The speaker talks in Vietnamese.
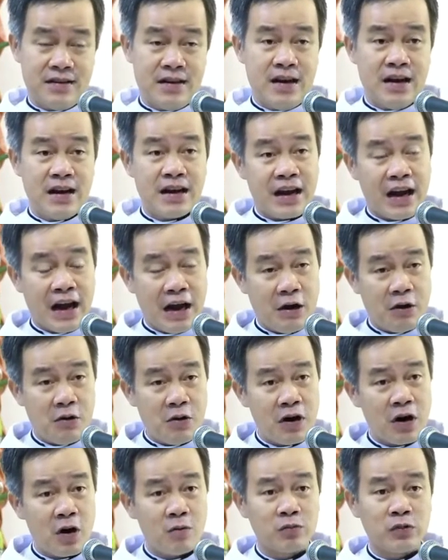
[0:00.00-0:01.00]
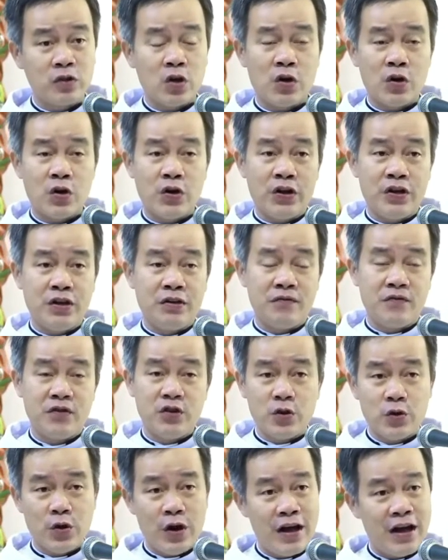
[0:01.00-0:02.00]
kẻo không thôi
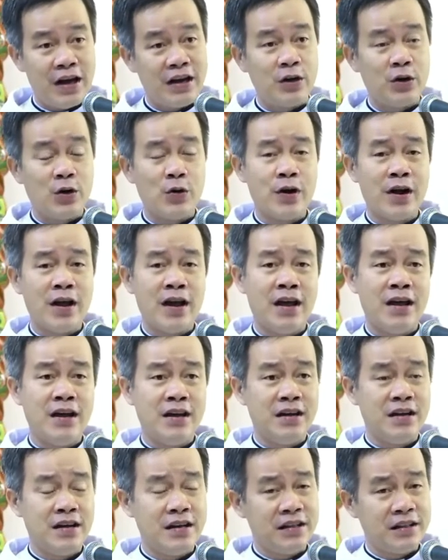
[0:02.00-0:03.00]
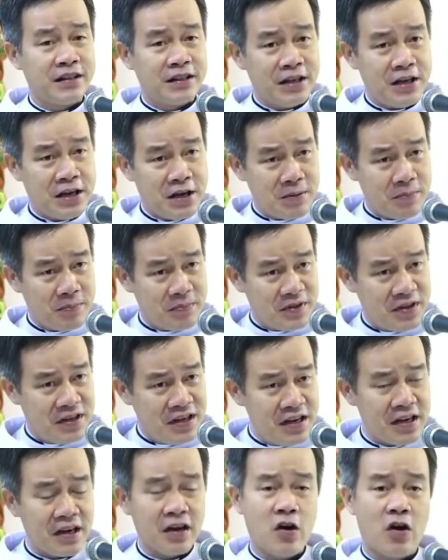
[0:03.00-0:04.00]
vua herode tìm
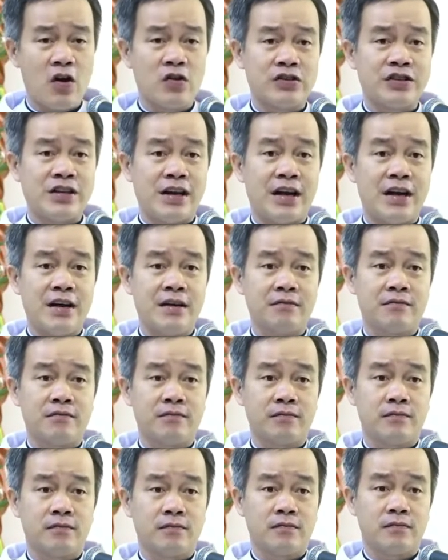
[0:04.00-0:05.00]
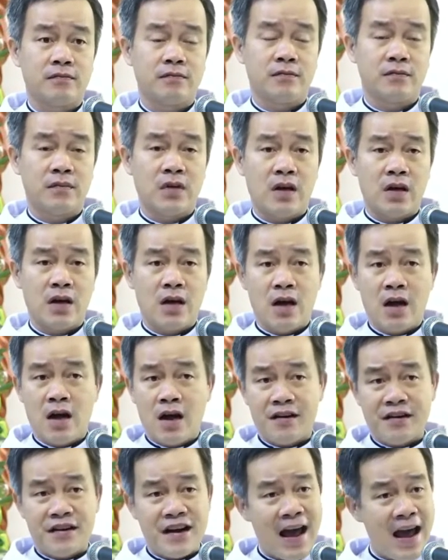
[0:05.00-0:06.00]
giết con trẻ
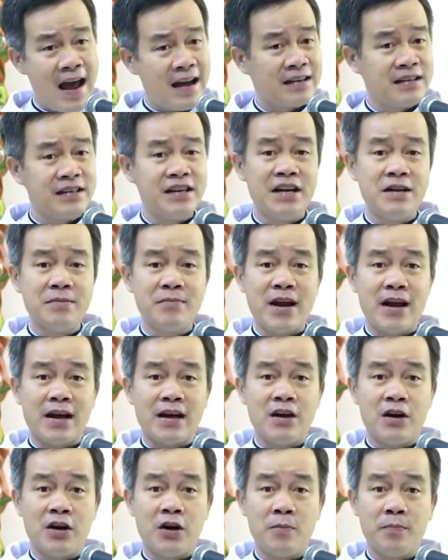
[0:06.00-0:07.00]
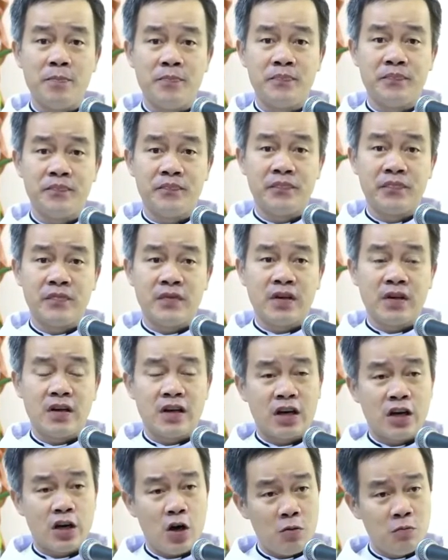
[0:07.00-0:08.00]
đang đêm đang hôm
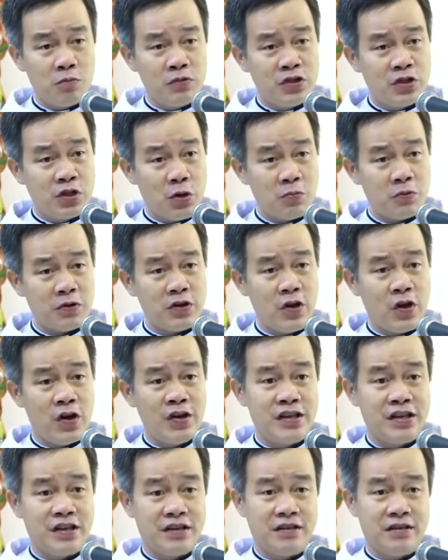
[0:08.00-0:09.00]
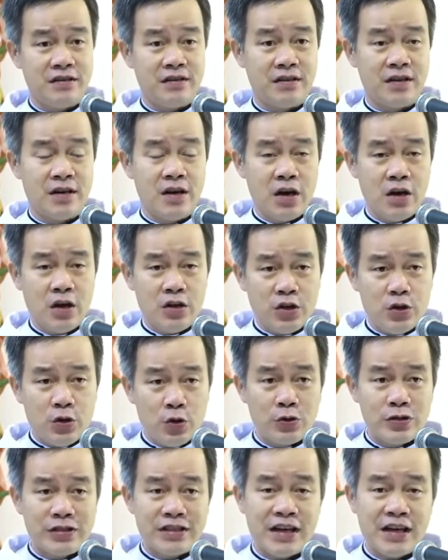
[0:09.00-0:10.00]
không chút do dự
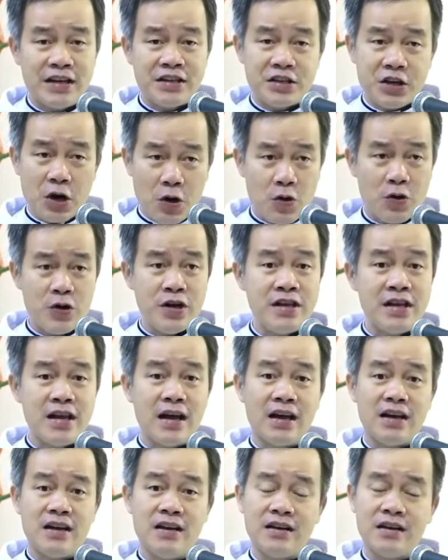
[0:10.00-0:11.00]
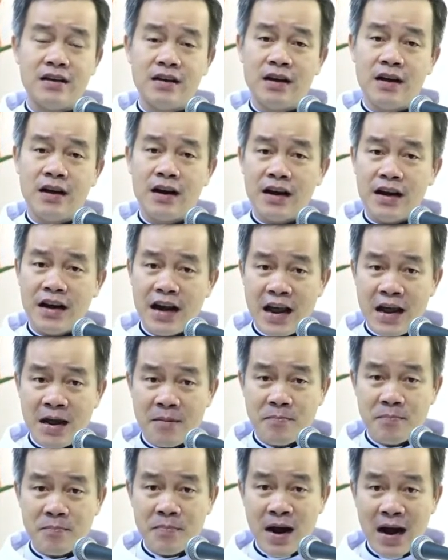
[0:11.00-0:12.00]
du xe chổi dậy
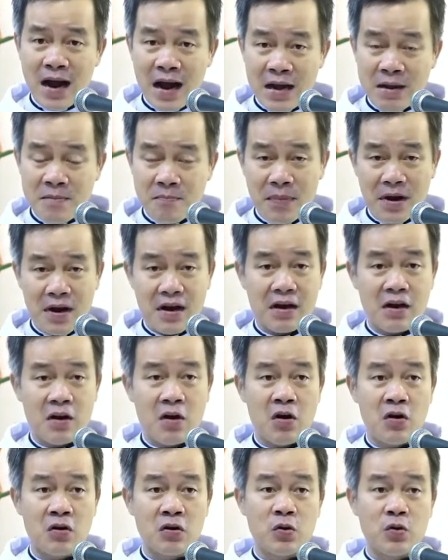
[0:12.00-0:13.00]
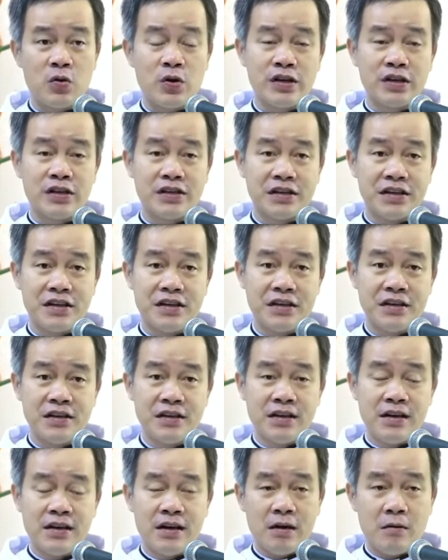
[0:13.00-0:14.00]
đem hai mẹ con của người
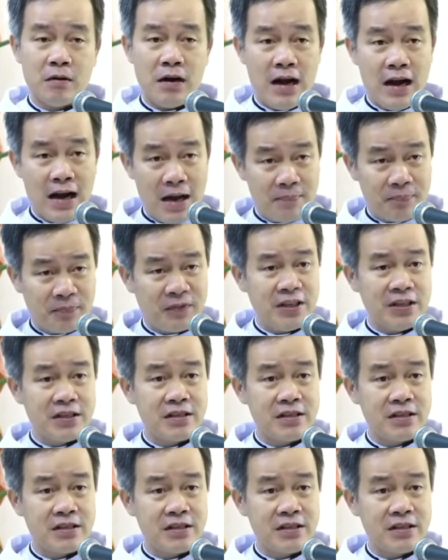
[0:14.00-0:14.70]
lập tức